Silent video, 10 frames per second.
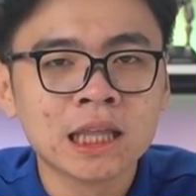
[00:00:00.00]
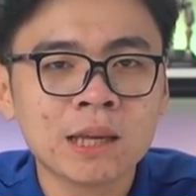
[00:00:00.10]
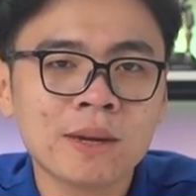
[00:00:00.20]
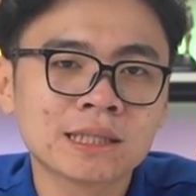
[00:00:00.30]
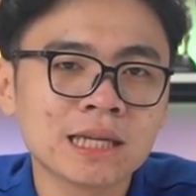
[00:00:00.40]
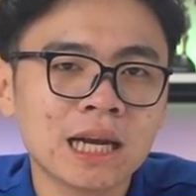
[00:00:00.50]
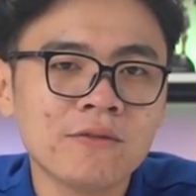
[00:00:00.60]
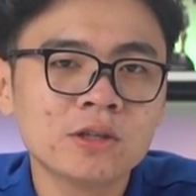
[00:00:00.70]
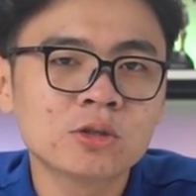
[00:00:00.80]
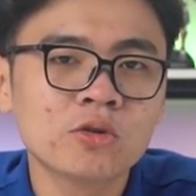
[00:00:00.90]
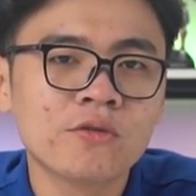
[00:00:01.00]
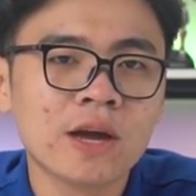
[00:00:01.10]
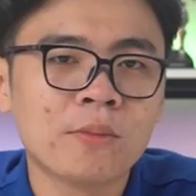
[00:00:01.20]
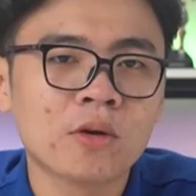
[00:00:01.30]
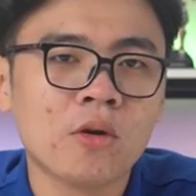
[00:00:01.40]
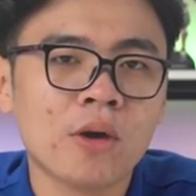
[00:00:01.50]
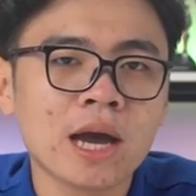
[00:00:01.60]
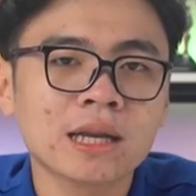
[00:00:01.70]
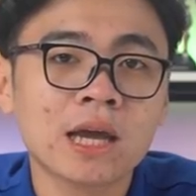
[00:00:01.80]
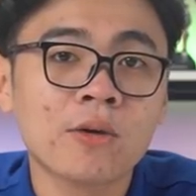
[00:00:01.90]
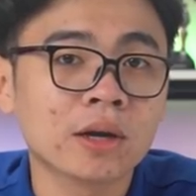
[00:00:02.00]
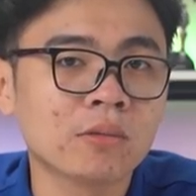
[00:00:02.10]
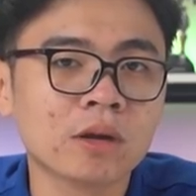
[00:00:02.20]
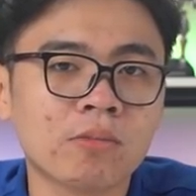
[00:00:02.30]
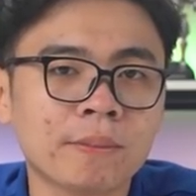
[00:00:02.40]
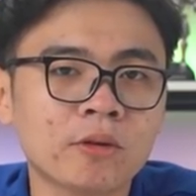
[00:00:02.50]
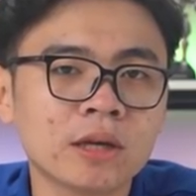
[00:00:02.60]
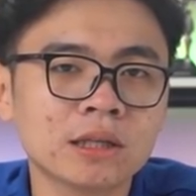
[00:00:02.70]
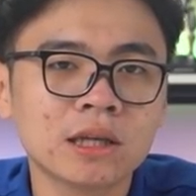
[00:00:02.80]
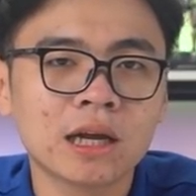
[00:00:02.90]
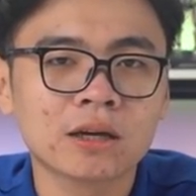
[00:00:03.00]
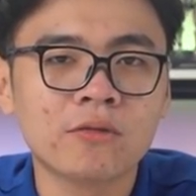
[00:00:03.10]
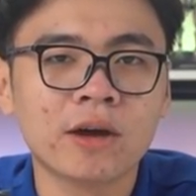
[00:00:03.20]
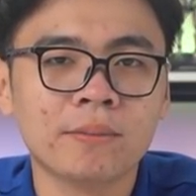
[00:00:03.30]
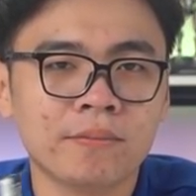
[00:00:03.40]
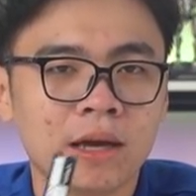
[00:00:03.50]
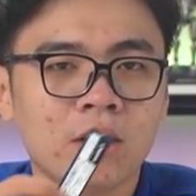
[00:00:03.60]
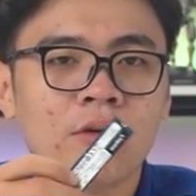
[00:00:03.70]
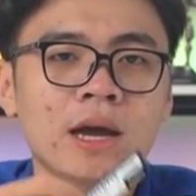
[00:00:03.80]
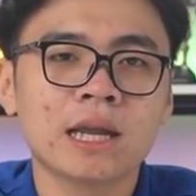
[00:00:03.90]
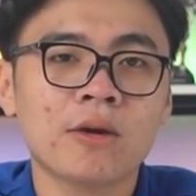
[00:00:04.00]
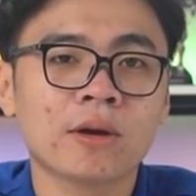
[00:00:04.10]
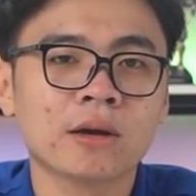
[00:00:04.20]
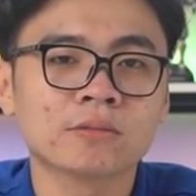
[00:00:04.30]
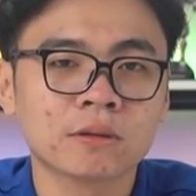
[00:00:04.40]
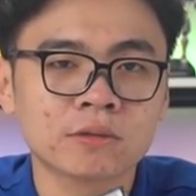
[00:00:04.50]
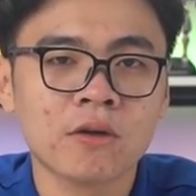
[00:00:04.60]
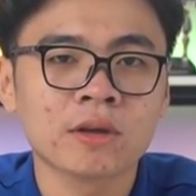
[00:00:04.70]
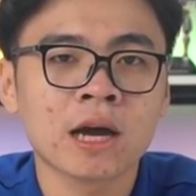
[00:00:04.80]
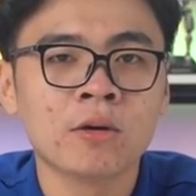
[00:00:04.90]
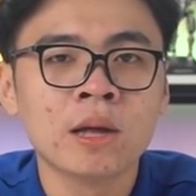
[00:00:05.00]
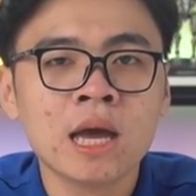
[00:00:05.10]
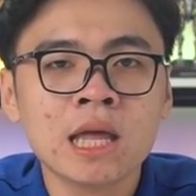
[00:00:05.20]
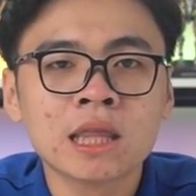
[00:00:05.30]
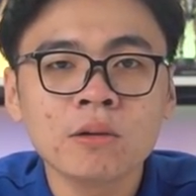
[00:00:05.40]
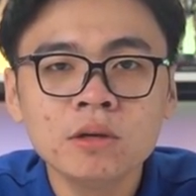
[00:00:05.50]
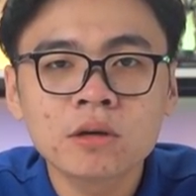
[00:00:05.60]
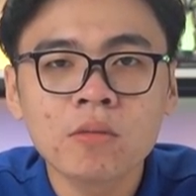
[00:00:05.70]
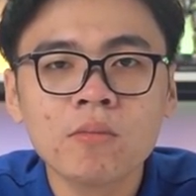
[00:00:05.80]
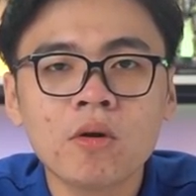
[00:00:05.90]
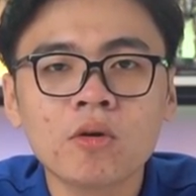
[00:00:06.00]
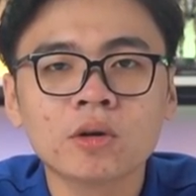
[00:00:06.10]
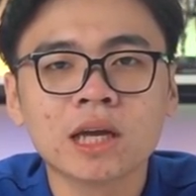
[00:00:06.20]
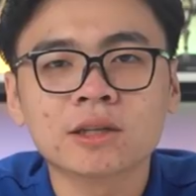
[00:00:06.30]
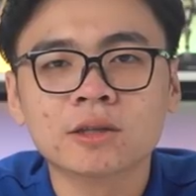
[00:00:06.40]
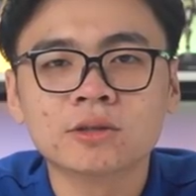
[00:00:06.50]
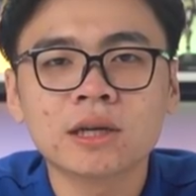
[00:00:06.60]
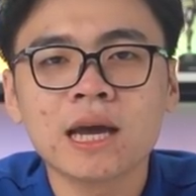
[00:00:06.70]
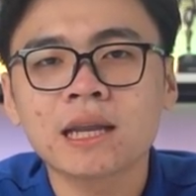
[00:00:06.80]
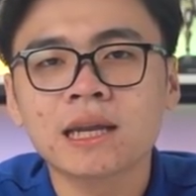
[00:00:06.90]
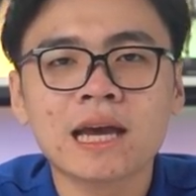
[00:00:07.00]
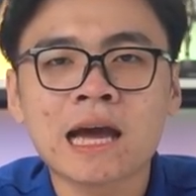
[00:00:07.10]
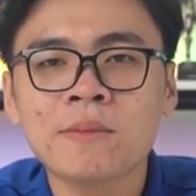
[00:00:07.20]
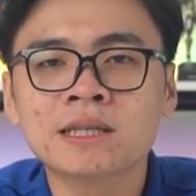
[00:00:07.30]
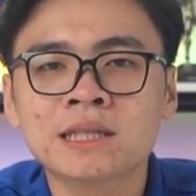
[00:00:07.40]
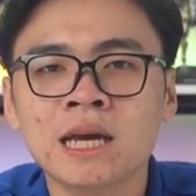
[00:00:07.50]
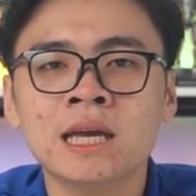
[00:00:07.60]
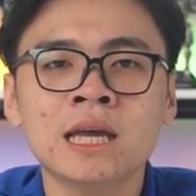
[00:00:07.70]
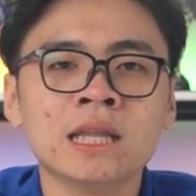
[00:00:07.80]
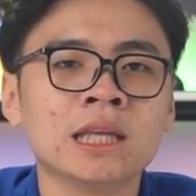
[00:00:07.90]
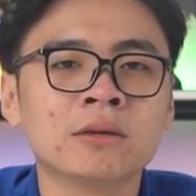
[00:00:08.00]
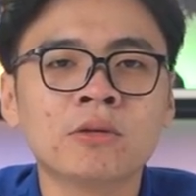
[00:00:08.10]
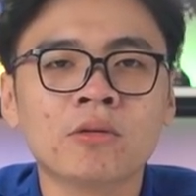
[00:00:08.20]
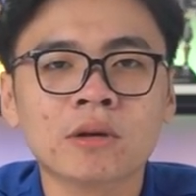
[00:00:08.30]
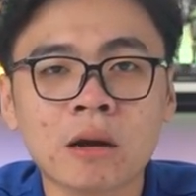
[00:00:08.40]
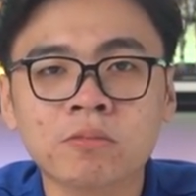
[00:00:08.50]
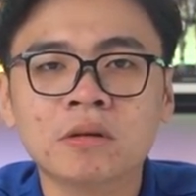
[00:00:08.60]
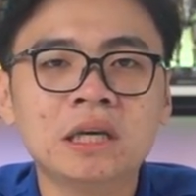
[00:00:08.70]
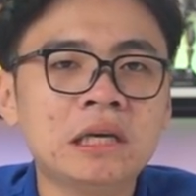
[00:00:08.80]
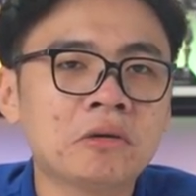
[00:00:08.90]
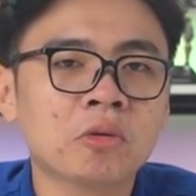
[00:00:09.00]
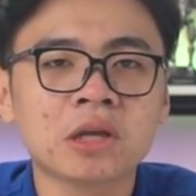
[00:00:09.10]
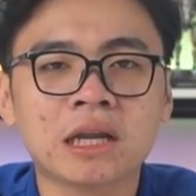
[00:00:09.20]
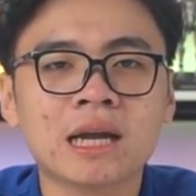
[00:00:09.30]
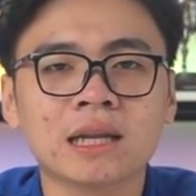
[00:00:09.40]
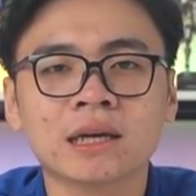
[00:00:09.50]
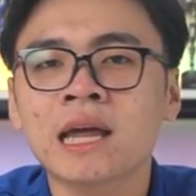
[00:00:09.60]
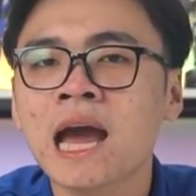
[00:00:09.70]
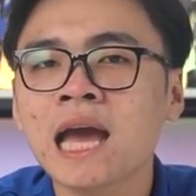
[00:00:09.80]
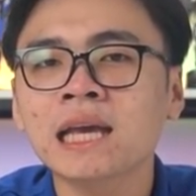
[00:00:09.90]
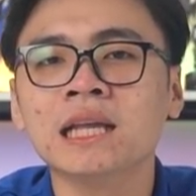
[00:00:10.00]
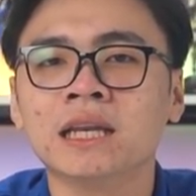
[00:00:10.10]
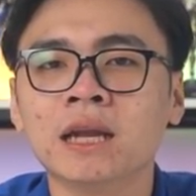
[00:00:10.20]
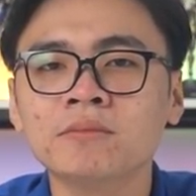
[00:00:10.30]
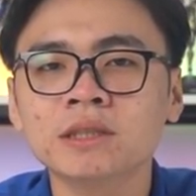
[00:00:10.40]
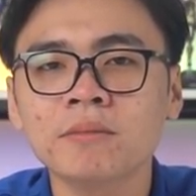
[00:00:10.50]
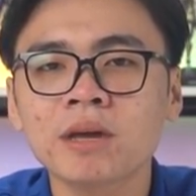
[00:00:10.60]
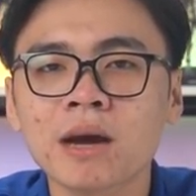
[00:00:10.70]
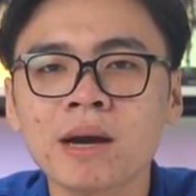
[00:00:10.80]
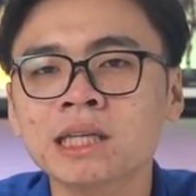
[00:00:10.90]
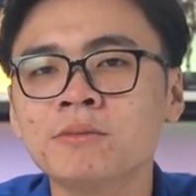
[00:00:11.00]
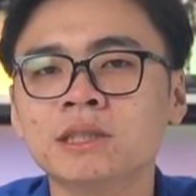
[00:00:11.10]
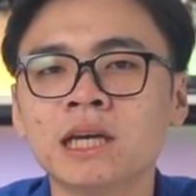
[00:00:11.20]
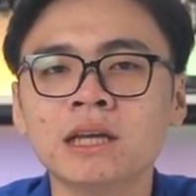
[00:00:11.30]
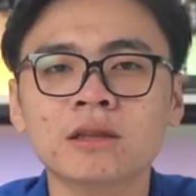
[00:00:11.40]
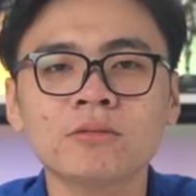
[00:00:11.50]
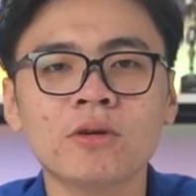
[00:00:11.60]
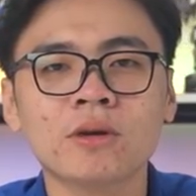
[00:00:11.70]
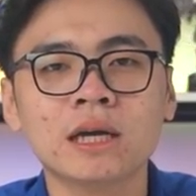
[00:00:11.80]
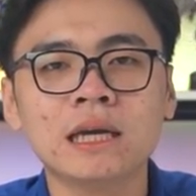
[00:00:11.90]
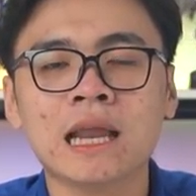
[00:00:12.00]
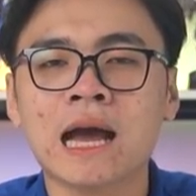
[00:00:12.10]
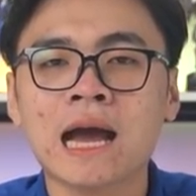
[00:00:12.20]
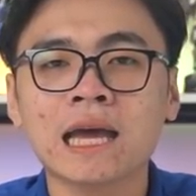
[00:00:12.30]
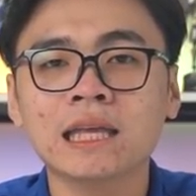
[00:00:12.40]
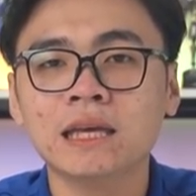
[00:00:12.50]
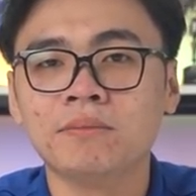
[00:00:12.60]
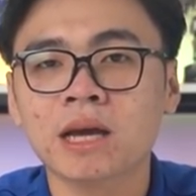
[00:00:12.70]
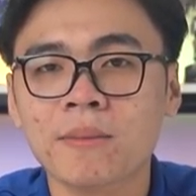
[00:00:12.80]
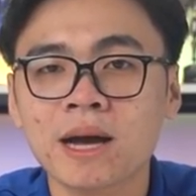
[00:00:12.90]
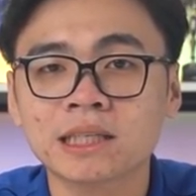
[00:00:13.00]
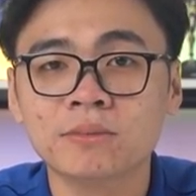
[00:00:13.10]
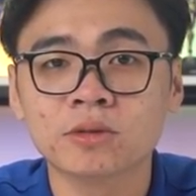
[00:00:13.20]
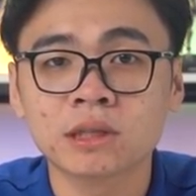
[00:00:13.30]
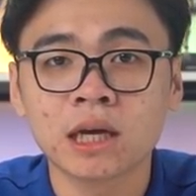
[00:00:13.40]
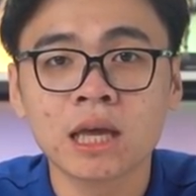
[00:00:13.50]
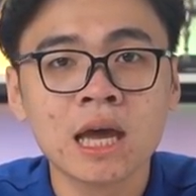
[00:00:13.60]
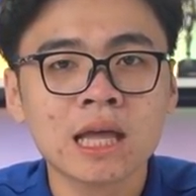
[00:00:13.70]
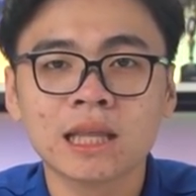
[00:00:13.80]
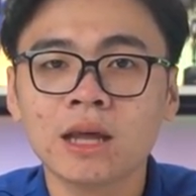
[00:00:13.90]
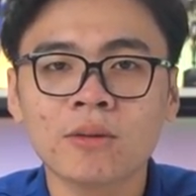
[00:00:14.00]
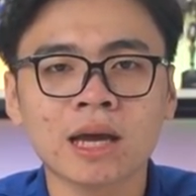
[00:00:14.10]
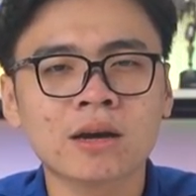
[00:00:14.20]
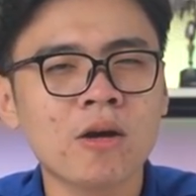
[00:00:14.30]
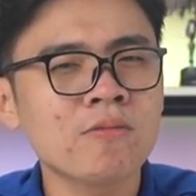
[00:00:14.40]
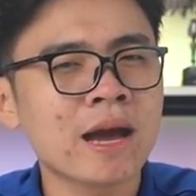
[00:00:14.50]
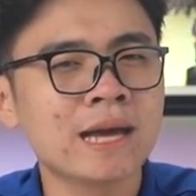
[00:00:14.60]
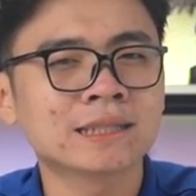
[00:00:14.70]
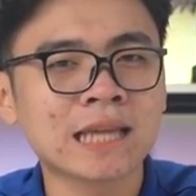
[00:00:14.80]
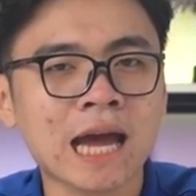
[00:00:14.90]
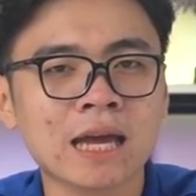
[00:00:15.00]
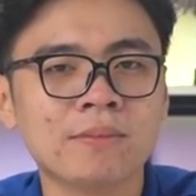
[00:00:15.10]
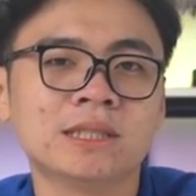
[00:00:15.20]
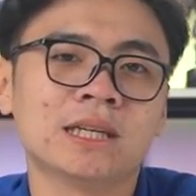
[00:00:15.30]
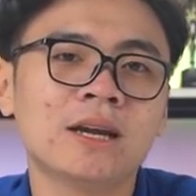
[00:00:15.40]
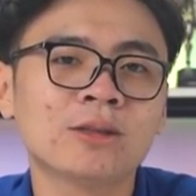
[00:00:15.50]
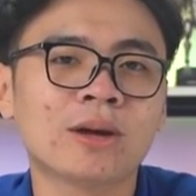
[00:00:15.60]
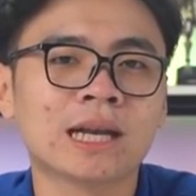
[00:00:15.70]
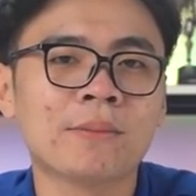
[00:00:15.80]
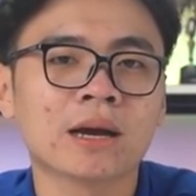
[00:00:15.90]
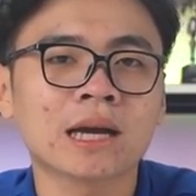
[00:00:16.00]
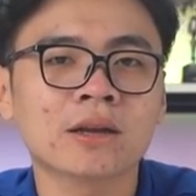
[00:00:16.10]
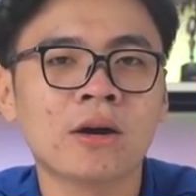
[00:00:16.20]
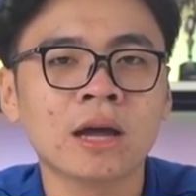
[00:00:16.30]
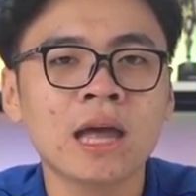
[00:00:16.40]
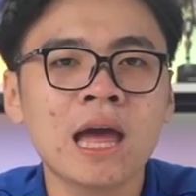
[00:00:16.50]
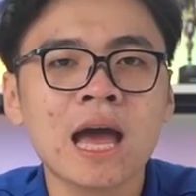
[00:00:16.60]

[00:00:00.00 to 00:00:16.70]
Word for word: Thì mình sẽ lấy ví dụ về một ổ SD hoạt động độc lập thôi nhé, tức là không phải mấy ổ SD hoạt động song song với nhau. Theo như công bố của nhà sản xuất SD ABC thì tốc độ đọc ghi có thể đạt được cái 2500 MB trên một giây, tốc độ ghi là 2000 MB trên một giây. Thì điều này không hề sai mà chỉ đơn thuần nằm ở cách nói.